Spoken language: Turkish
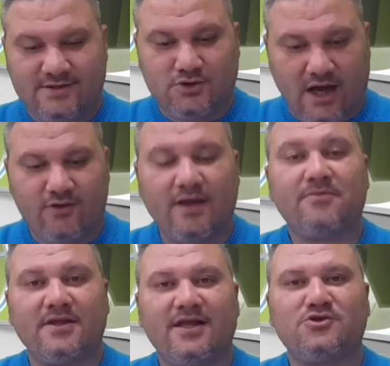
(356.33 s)

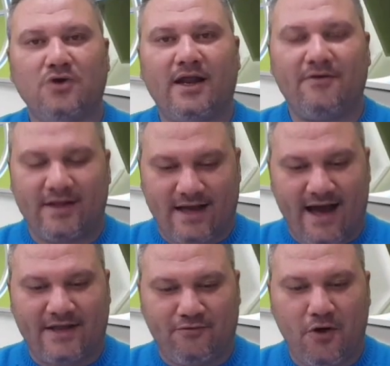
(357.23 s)
Southampton'da şu an evet
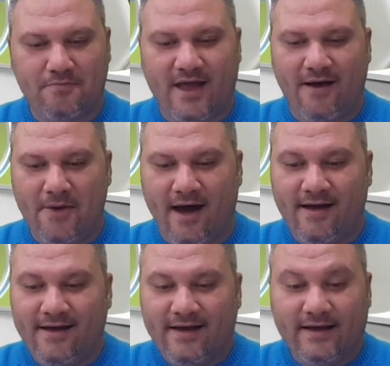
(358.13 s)
gayet formda ama
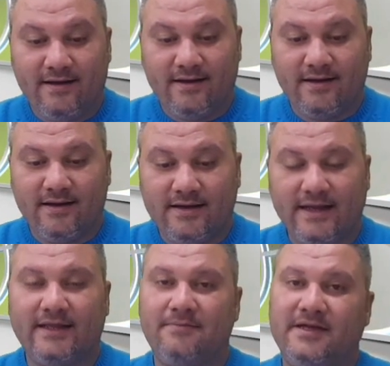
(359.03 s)
ee,
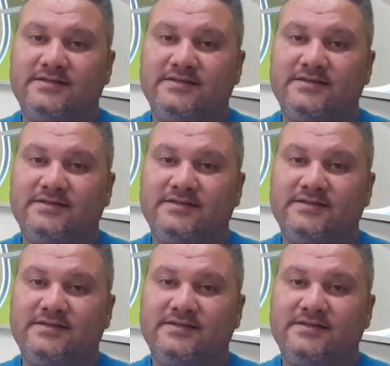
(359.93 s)
yine de